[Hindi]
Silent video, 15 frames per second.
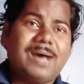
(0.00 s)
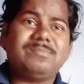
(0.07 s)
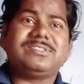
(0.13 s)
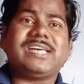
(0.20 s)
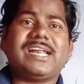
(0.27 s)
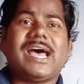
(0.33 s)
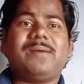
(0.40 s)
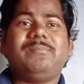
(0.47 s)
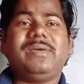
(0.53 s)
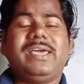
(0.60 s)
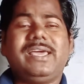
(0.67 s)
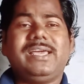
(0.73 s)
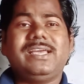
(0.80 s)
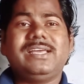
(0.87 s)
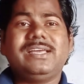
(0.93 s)
आम शराब
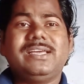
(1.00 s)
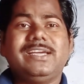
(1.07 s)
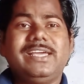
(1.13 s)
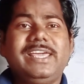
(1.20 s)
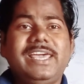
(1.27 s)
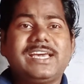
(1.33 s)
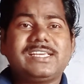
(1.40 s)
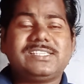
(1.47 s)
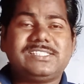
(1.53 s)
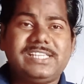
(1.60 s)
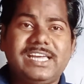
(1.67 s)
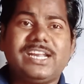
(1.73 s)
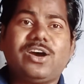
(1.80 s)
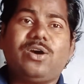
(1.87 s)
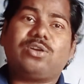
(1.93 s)
में एक
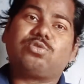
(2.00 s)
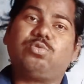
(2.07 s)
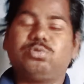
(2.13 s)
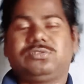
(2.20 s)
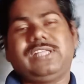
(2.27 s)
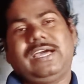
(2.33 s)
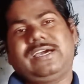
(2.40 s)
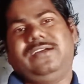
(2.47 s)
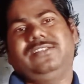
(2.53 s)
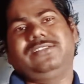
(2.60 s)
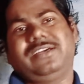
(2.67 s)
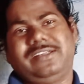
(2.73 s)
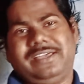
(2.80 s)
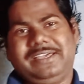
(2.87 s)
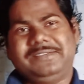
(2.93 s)
शेर और कुत्ता का
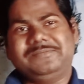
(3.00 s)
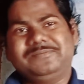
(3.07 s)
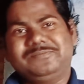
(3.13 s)
अंतर है